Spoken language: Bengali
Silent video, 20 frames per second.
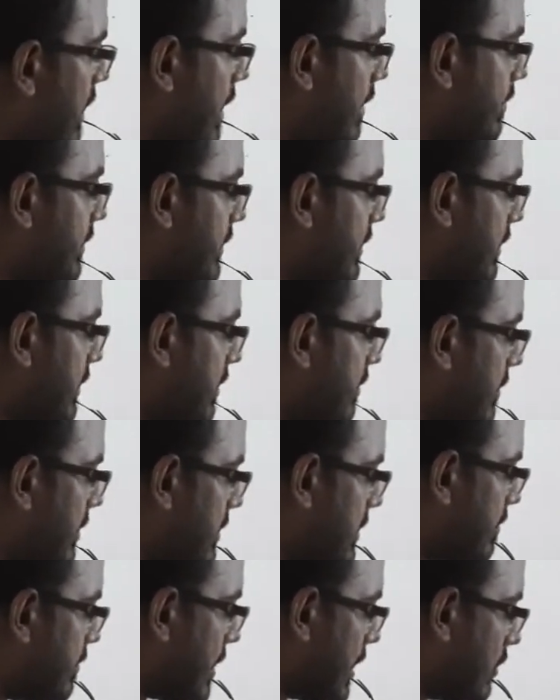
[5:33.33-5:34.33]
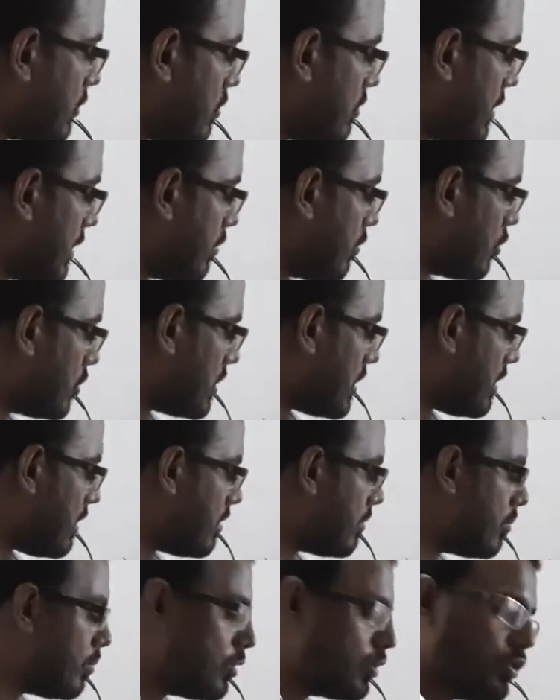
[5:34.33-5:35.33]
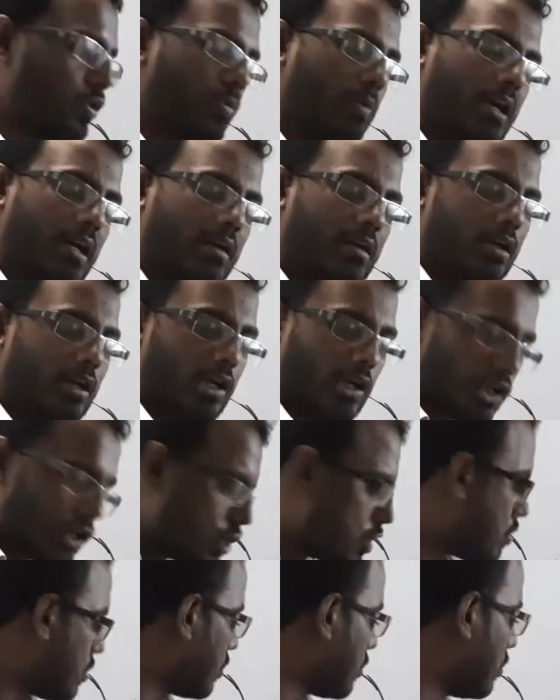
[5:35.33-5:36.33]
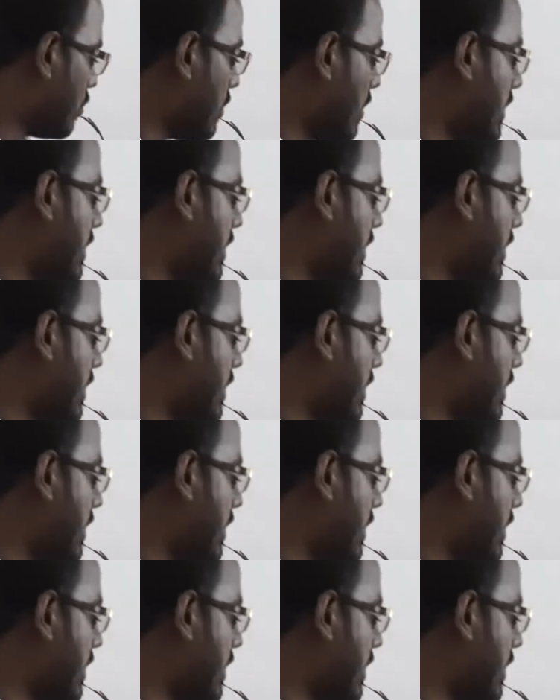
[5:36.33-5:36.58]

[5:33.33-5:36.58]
আমরা দেখতে পাচ্ছি প্রান্তভাগ মোটা মধ্যভাগ সরু